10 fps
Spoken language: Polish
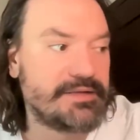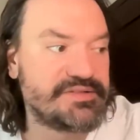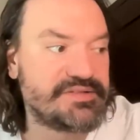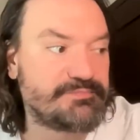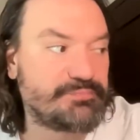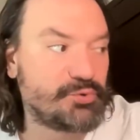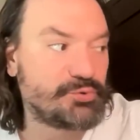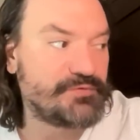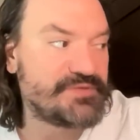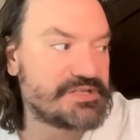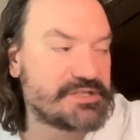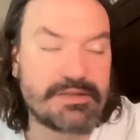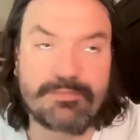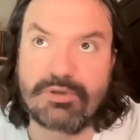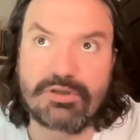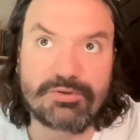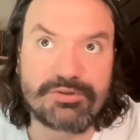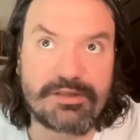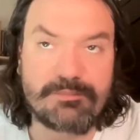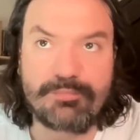z punktu widzenia
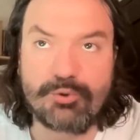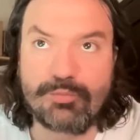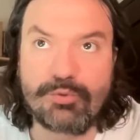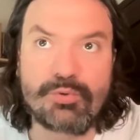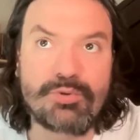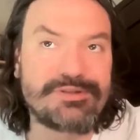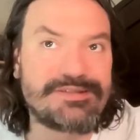Napoleona próbą